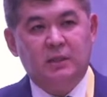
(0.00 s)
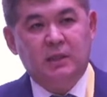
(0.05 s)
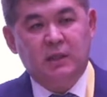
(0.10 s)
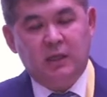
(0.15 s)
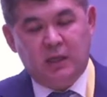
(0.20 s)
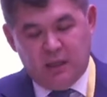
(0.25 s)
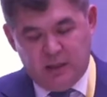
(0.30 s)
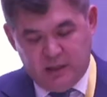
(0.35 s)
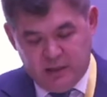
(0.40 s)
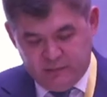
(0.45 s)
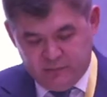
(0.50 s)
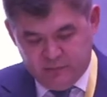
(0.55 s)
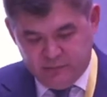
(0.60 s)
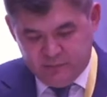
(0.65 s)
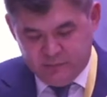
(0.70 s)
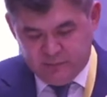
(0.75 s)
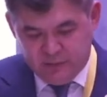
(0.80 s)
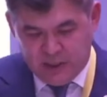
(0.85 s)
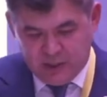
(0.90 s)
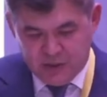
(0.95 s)

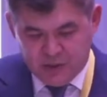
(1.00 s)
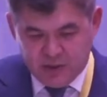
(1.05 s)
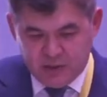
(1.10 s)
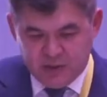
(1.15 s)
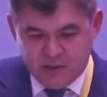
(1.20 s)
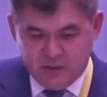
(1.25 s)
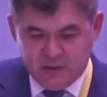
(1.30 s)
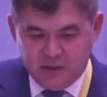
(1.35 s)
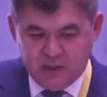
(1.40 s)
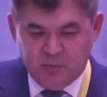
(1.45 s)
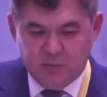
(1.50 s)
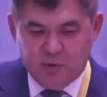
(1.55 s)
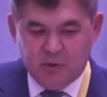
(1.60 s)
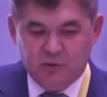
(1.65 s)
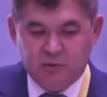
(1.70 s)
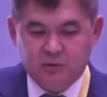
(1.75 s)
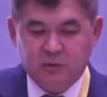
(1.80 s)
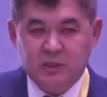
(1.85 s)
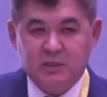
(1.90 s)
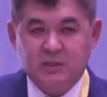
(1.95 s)
в наших системах
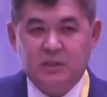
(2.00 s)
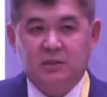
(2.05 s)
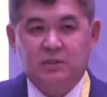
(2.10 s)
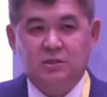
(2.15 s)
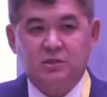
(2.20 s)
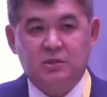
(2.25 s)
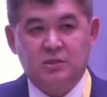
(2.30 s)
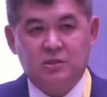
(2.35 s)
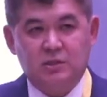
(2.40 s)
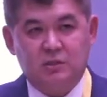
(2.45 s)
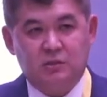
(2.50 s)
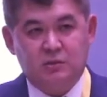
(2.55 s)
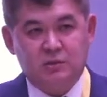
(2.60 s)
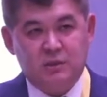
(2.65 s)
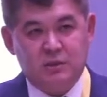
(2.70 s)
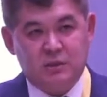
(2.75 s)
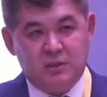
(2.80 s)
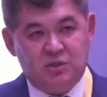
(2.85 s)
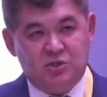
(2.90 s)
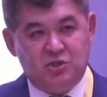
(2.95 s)
он достаточно
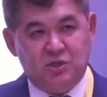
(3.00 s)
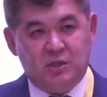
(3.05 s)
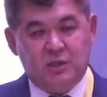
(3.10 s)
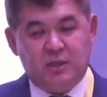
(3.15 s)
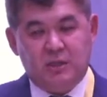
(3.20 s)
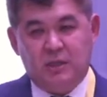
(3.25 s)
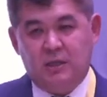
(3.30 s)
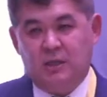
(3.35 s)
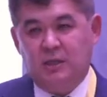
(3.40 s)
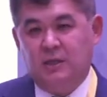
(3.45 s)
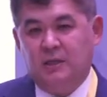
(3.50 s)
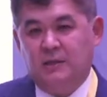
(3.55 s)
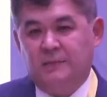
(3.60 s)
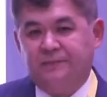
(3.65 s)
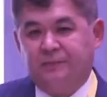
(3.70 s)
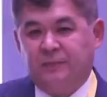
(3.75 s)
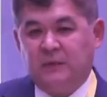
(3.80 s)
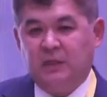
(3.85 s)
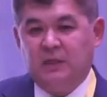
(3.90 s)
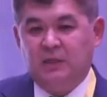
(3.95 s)
серьезный, значительный.
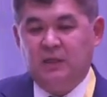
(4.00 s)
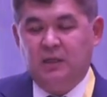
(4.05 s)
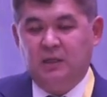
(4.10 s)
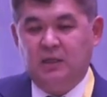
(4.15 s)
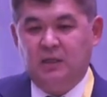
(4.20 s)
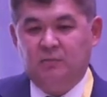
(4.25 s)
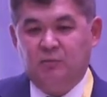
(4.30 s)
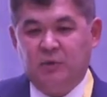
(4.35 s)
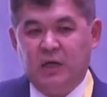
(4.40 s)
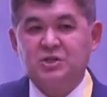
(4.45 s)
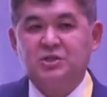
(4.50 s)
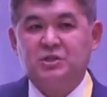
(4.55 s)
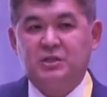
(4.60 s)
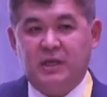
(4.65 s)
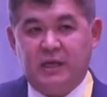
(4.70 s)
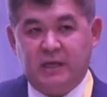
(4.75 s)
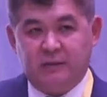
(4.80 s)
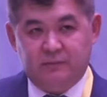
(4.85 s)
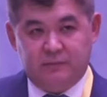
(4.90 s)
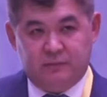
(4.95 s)
И мы
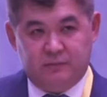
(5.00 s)
ожидаем